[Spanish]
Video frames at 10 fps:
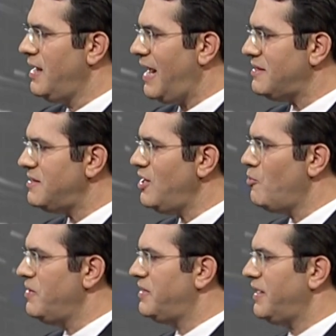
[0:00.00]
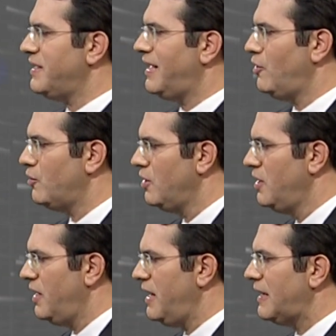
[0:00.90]
Así aumentará el calor
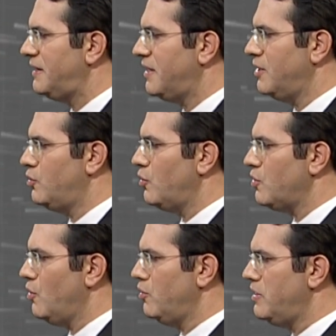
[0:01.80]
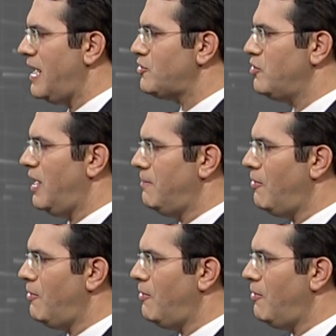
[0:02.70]
en el territorio nacional.